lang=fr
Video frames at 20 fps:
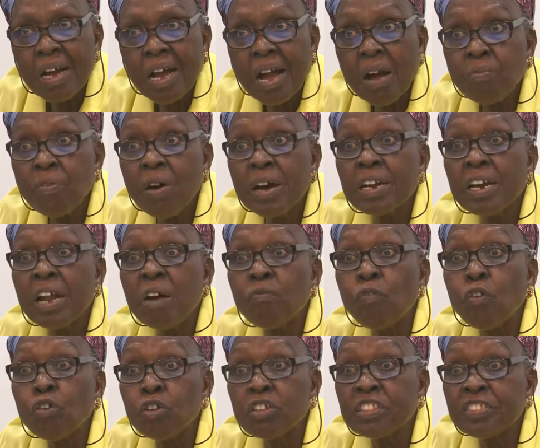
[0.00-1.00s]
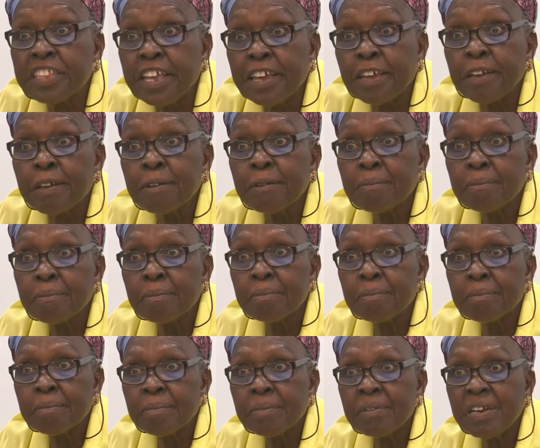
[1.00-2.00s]
avoir la volonté,
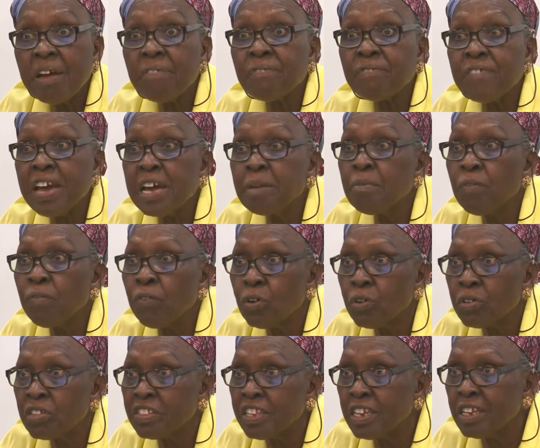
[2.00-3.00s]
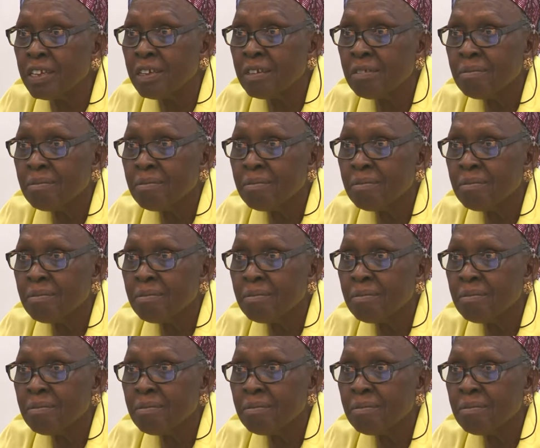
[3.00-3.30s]
la ferme volonté